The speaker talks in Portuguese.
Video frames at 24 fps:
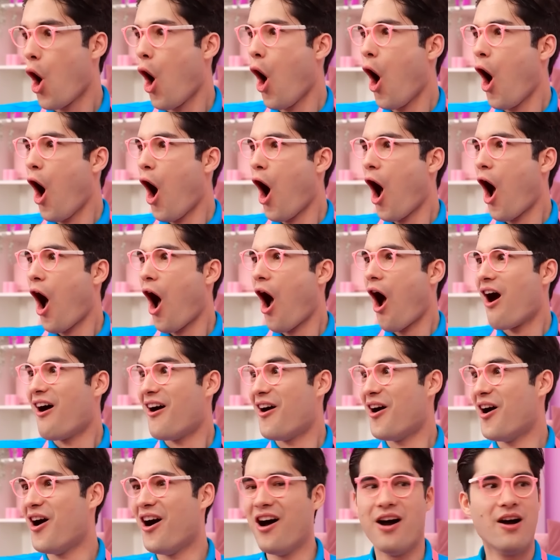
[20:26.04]

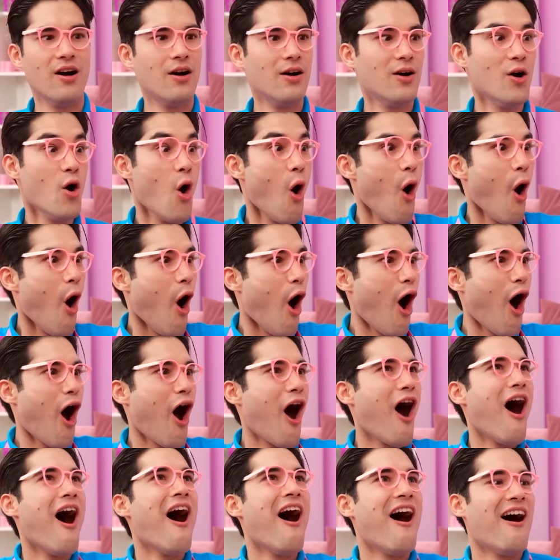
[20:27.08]
Experimente! Use
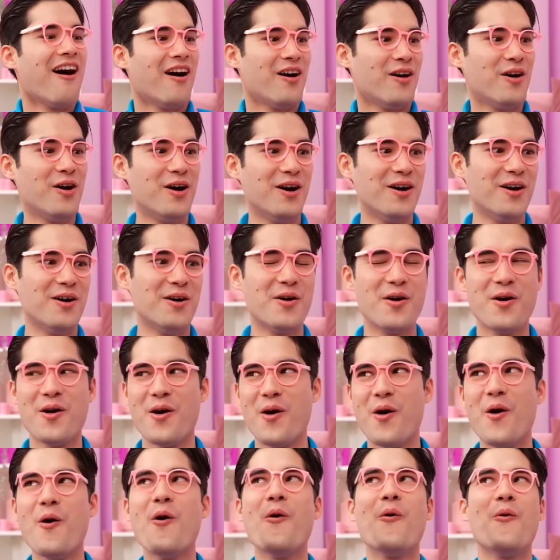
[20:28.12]
este primeiro.
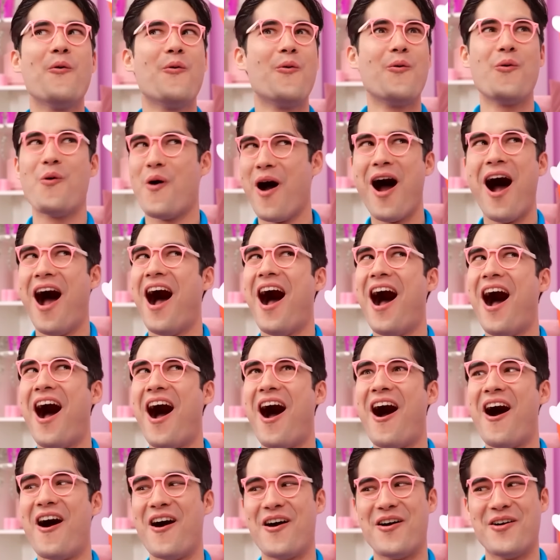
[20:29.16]
Oh,
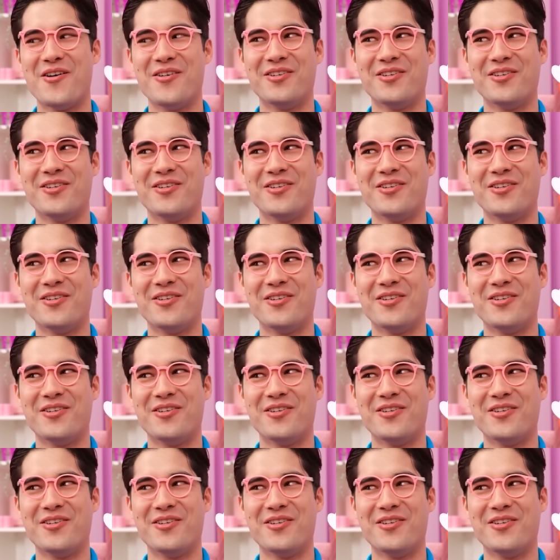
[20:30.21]
uau!